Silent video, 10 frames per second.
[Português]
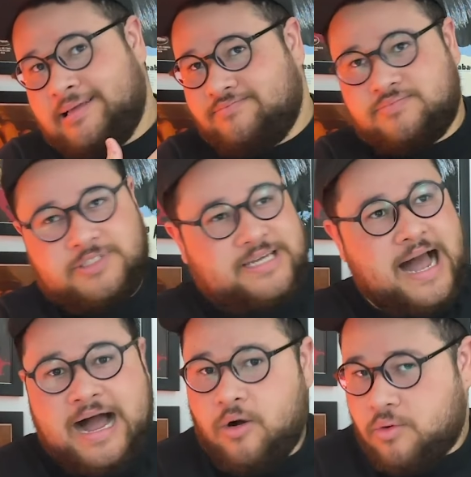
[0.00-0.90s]
em já
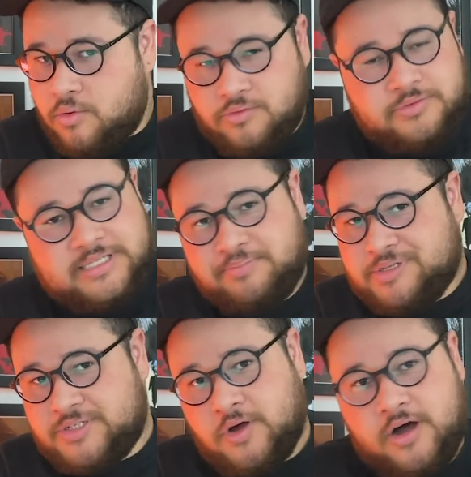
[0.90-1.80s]
alguns
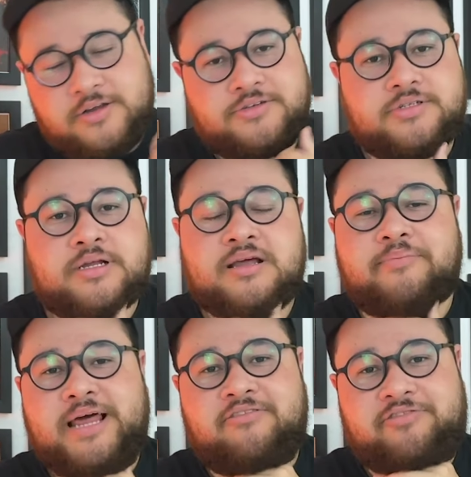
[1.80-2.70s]
episódios
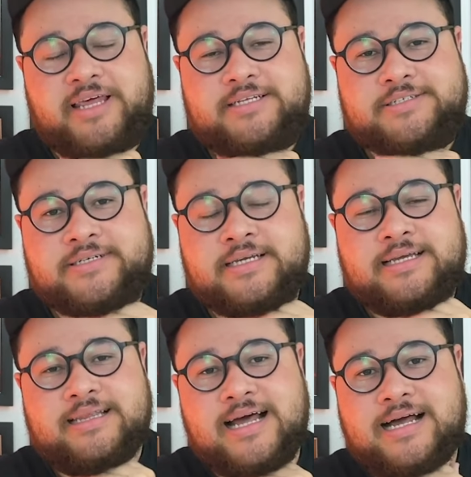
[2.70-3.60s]
para frente
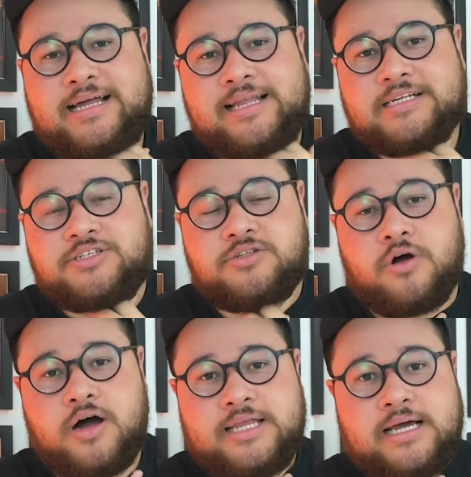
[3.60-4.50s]
da, da
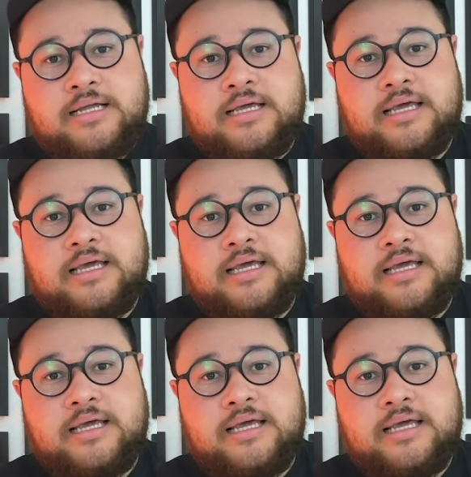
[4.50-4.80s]
história.